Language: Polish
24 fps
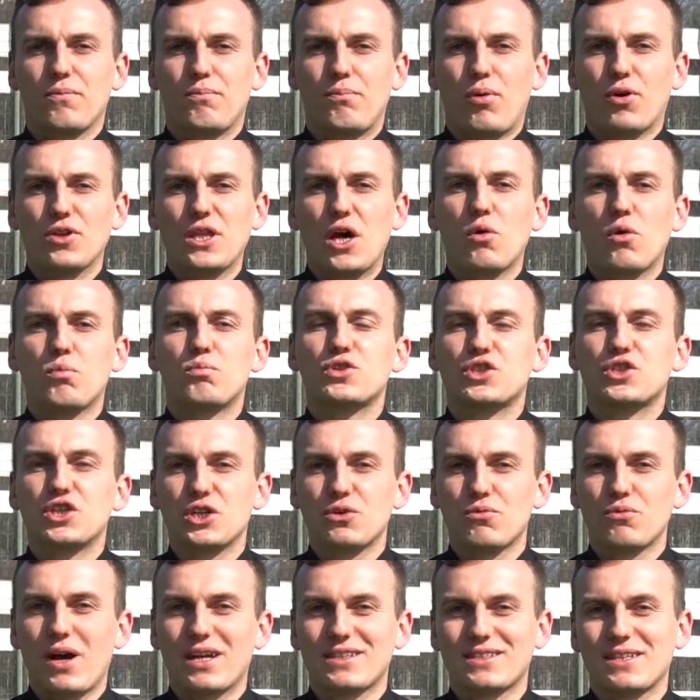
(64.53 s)
podał
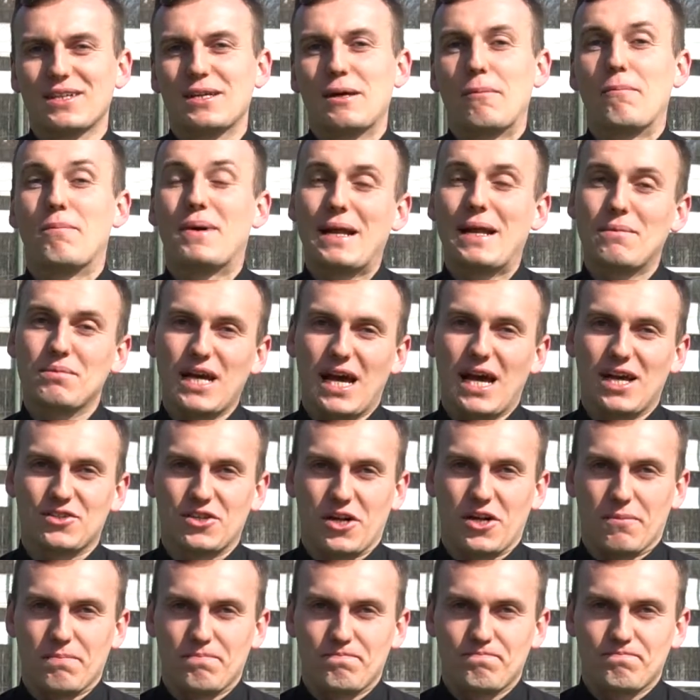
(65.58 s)
przykład
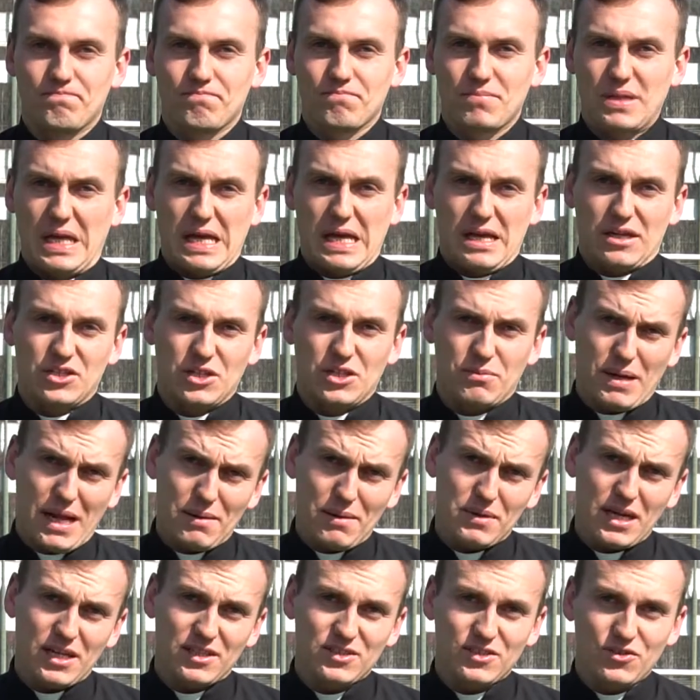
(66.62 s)
bramkarza. Że
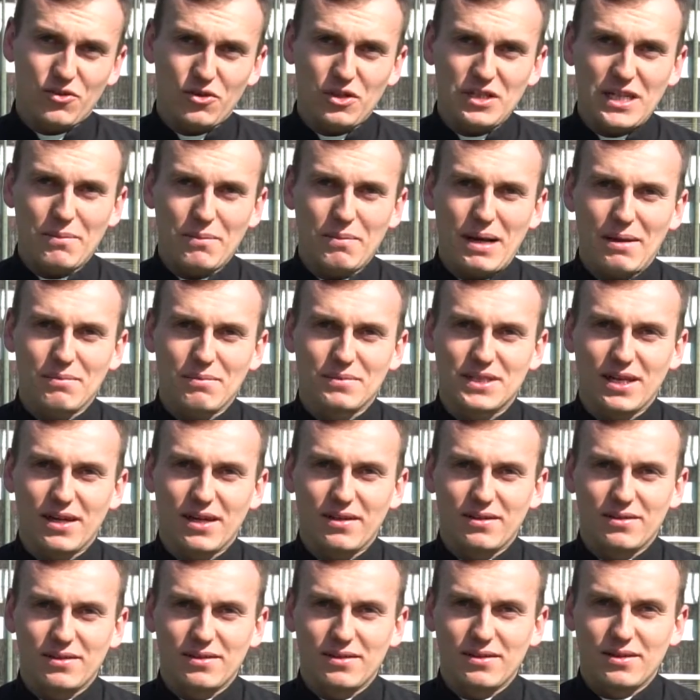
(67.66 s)
bramkarz stoi na
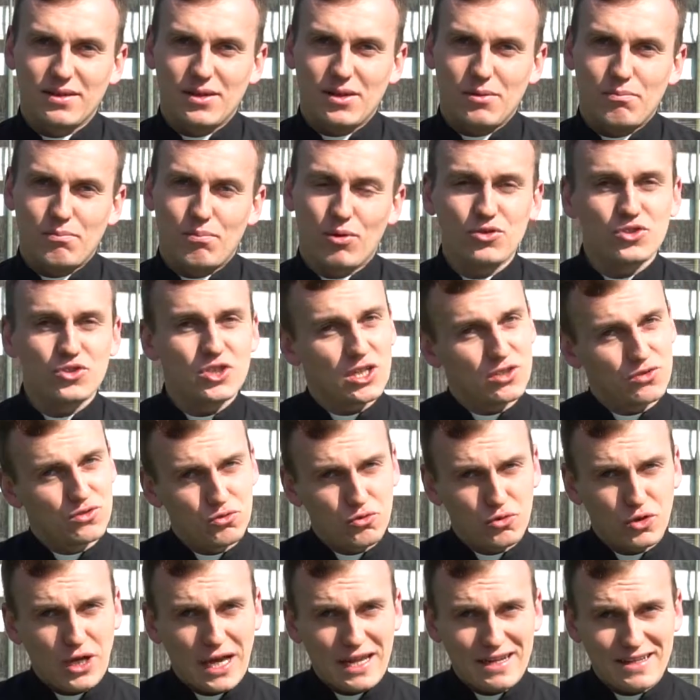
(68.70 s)
bramce podczas
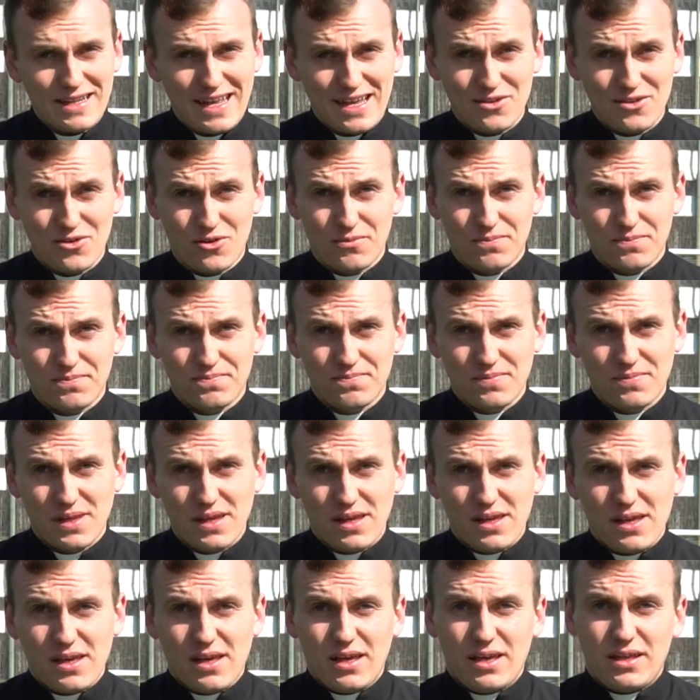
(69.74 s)
rzutu karnego.
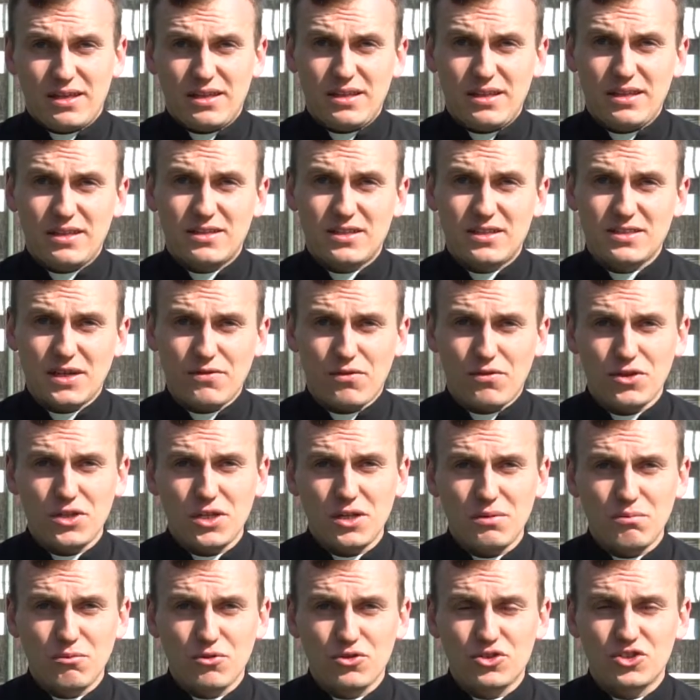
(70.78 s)
I gdy
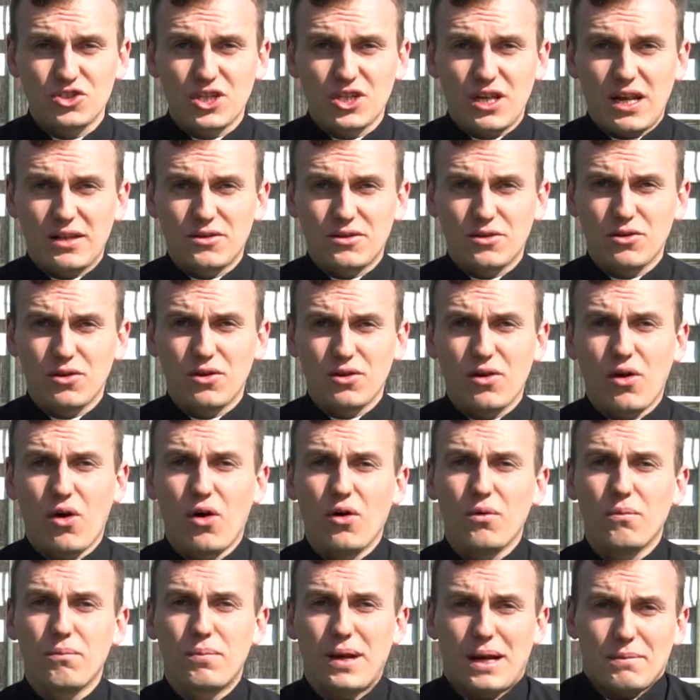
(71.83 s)
zawodnik mu strzela, to
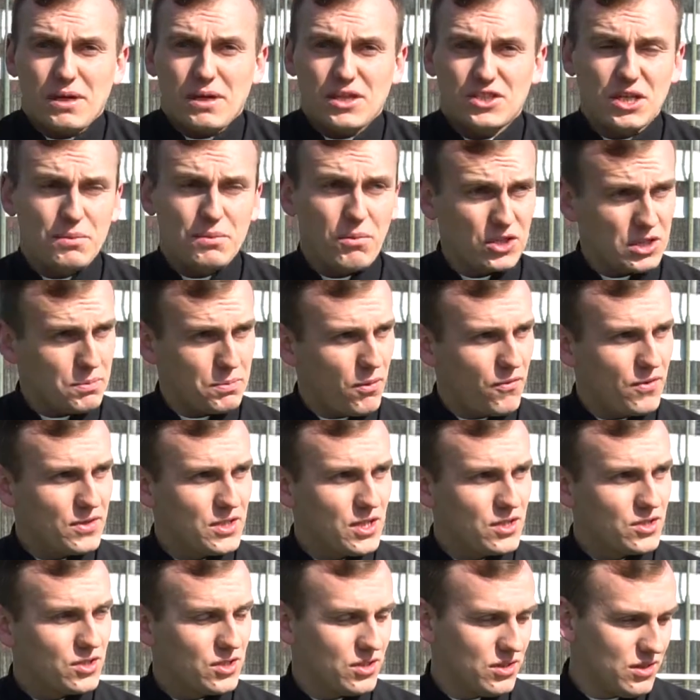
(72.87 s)
bramkarz nie może
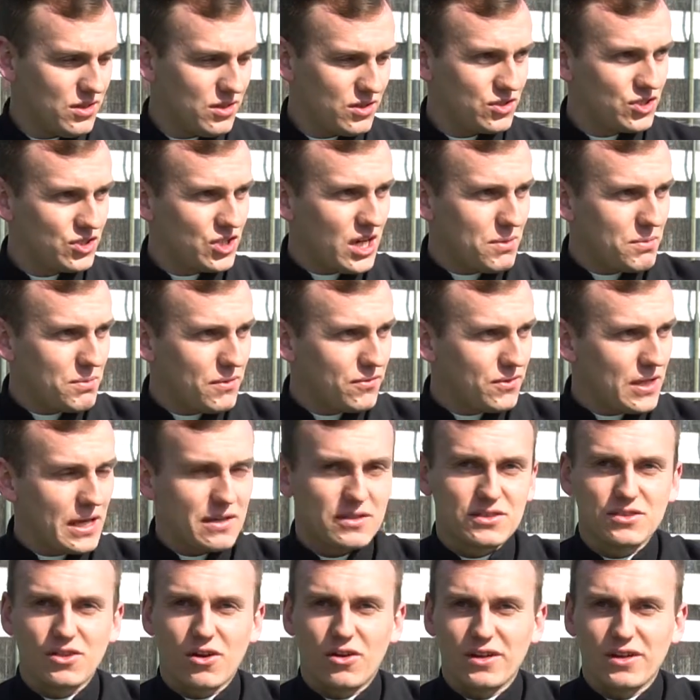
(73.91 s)
powiedzieć strzel mi w
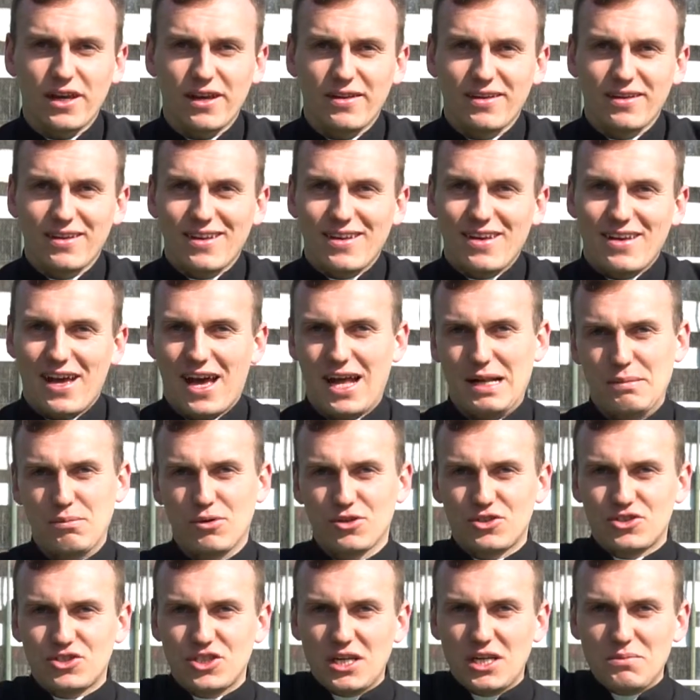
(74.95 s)
tę stronę
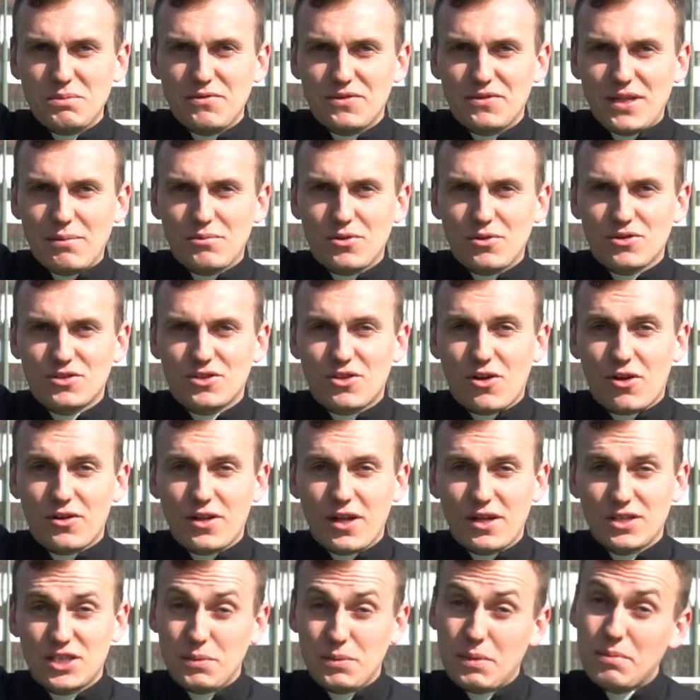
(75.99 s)
albo strzel mi w tamtą
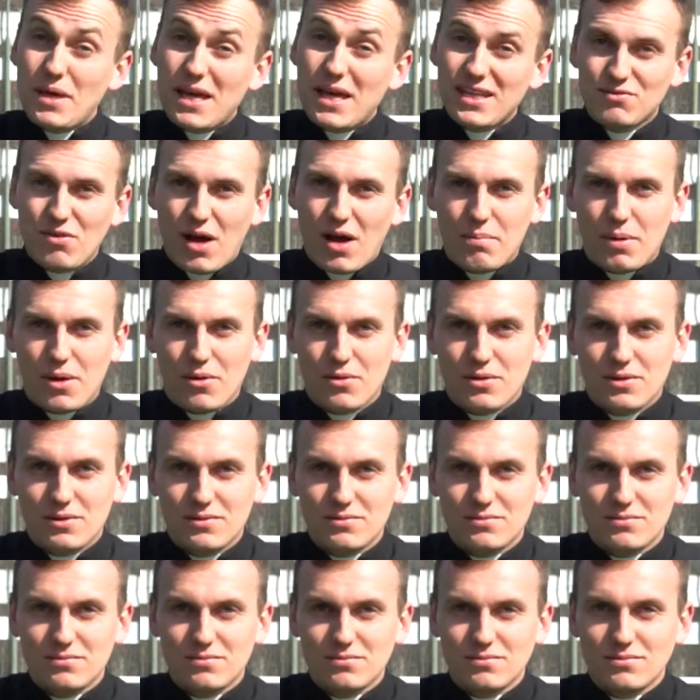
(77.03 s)
stronę, żebym ja złapał.
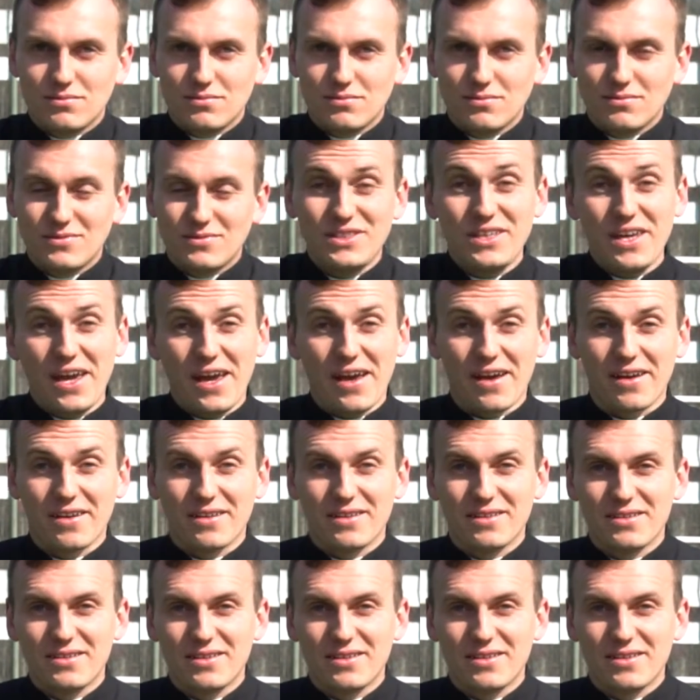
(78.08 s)
Nie.